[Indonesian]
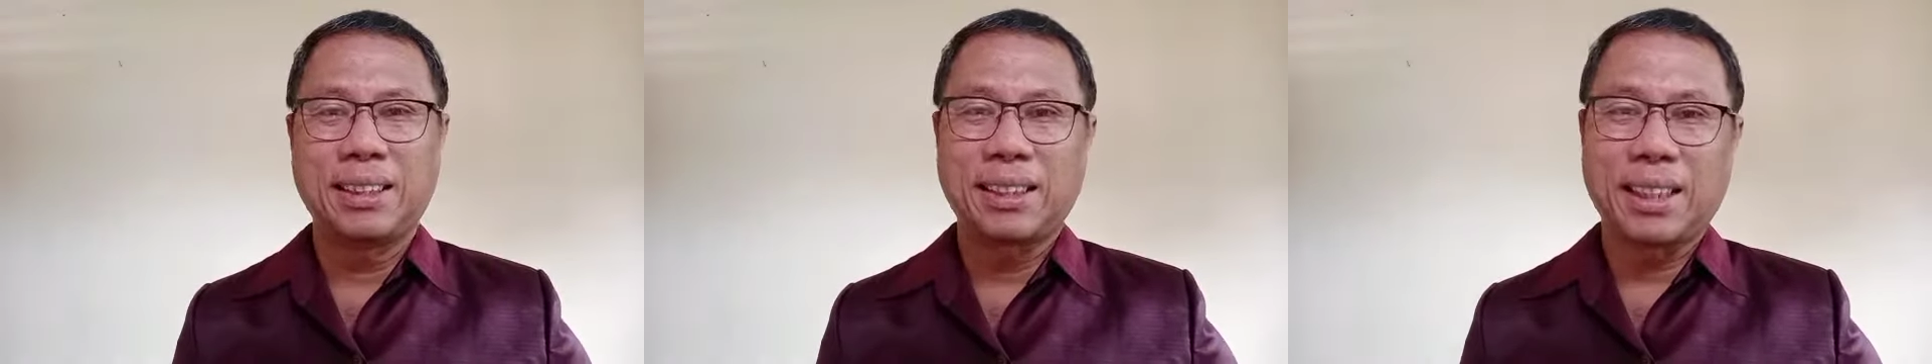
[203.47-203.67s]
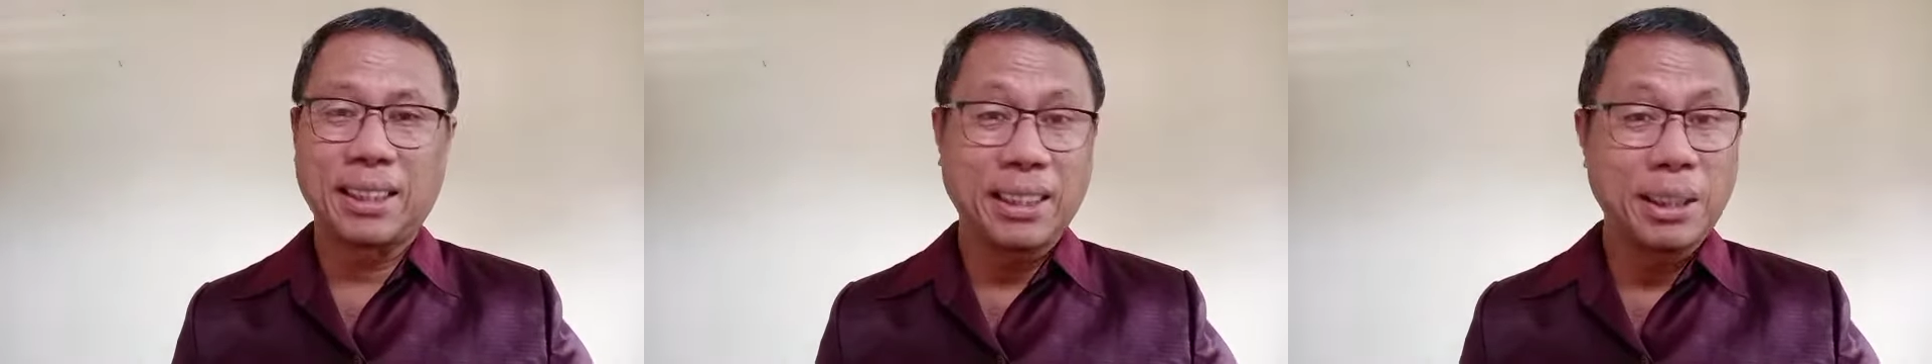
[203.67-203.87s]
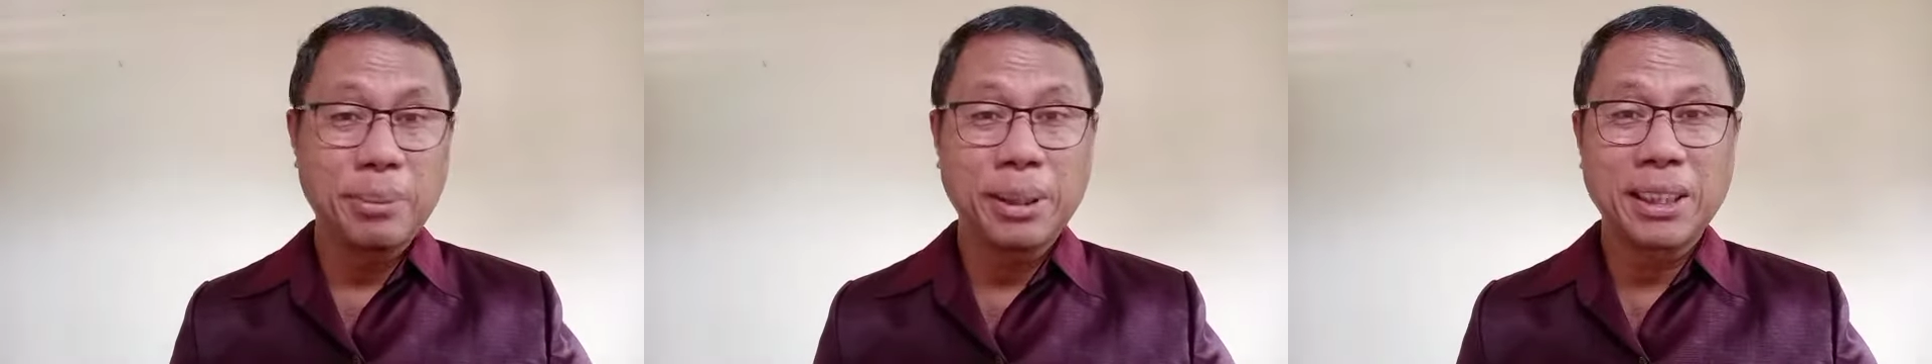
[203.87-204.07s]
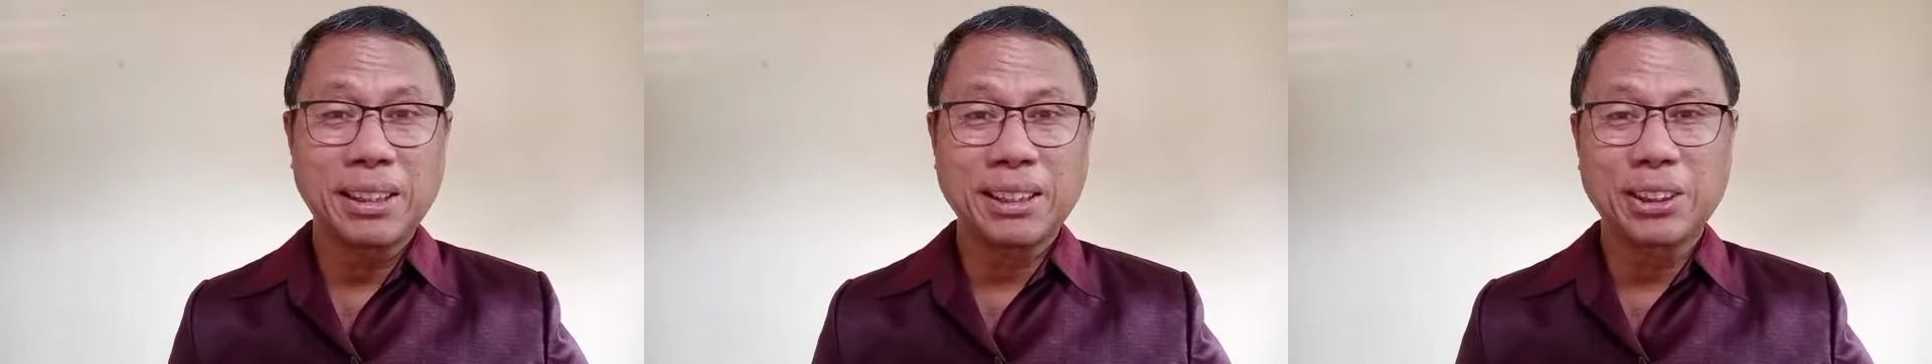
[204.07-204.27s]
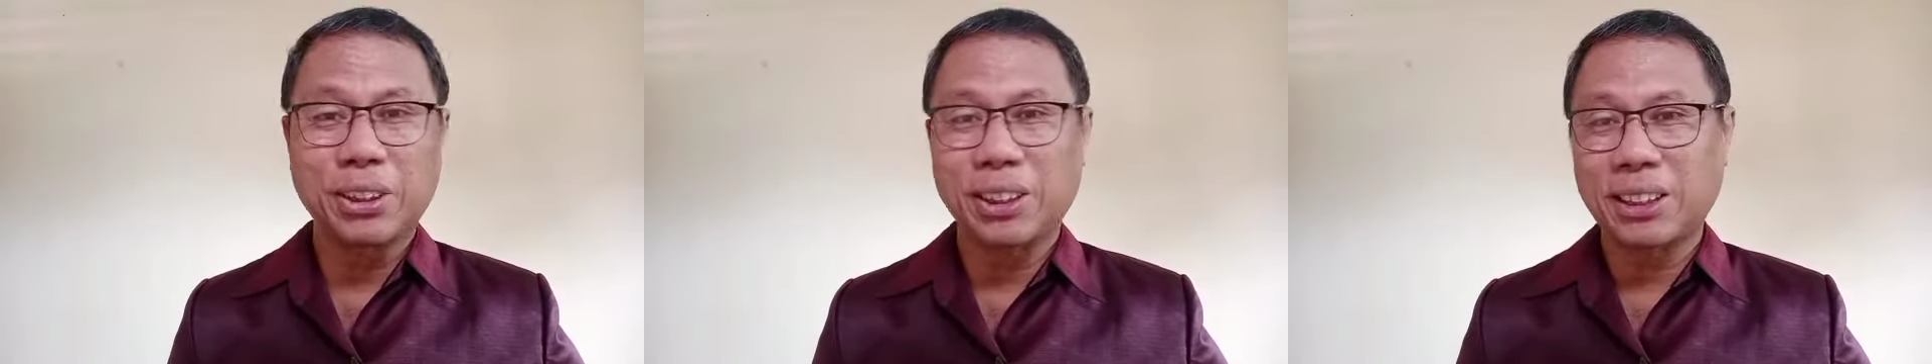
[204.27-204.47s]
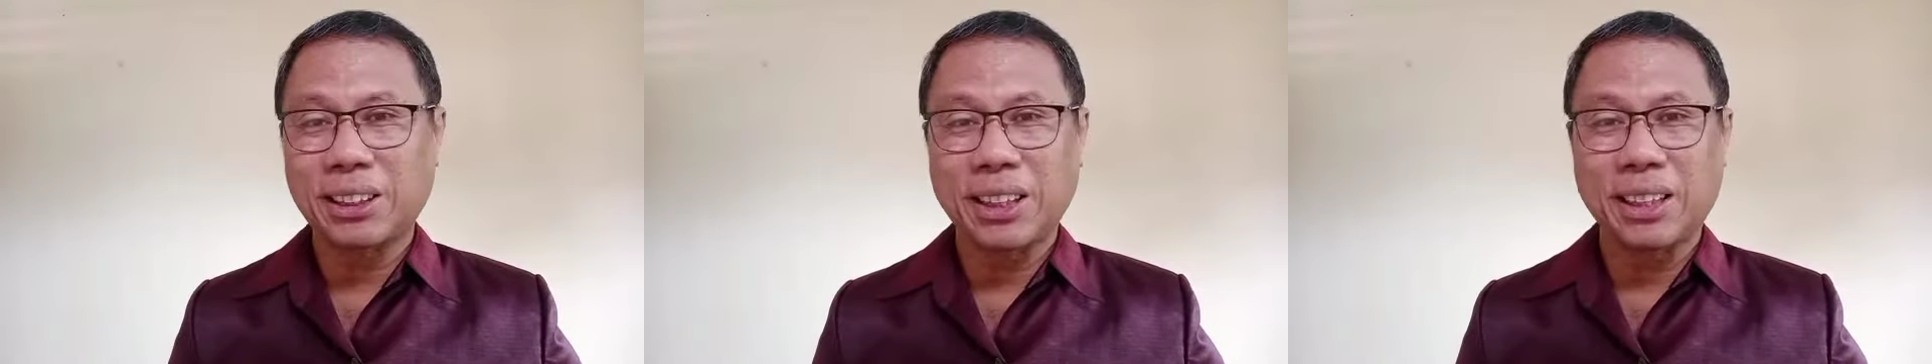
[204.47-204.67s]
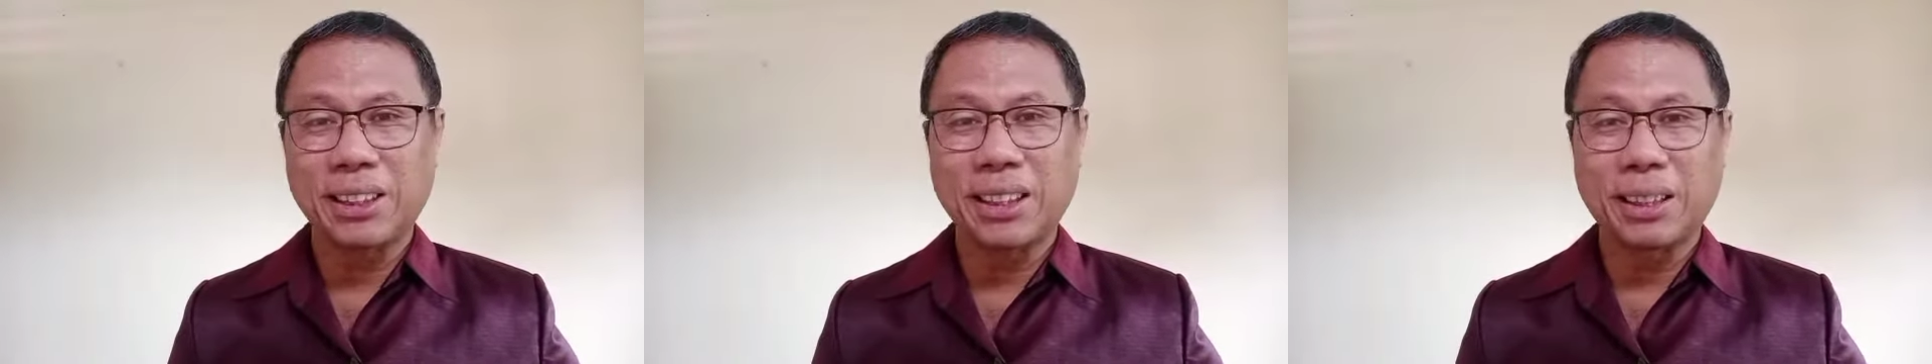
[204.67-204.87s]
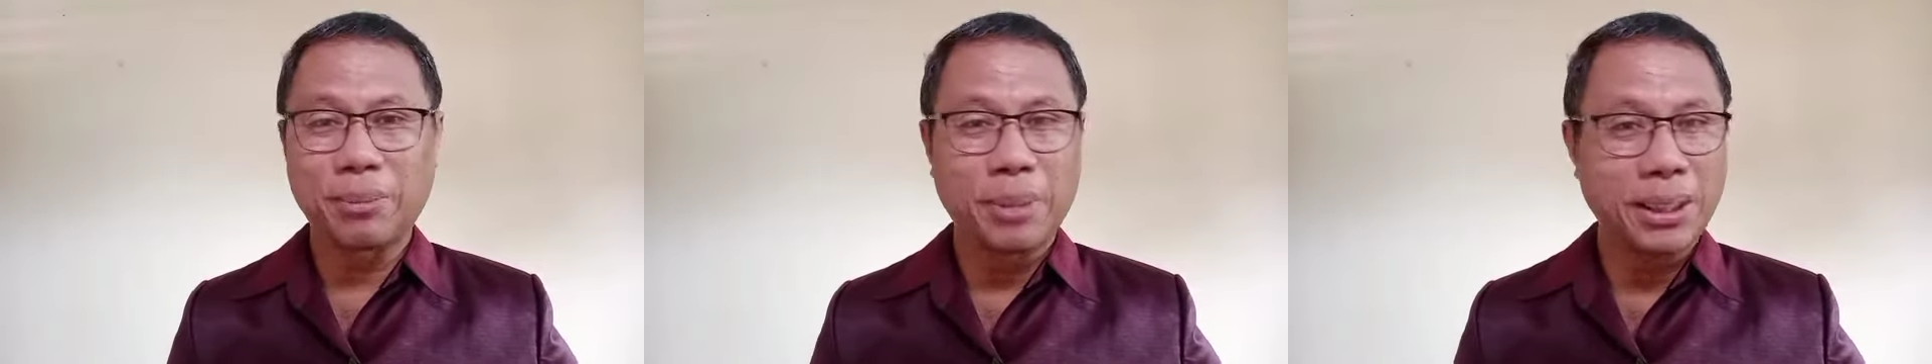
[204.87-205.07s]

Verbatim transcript: Nah, ini menarik saudara sekalian.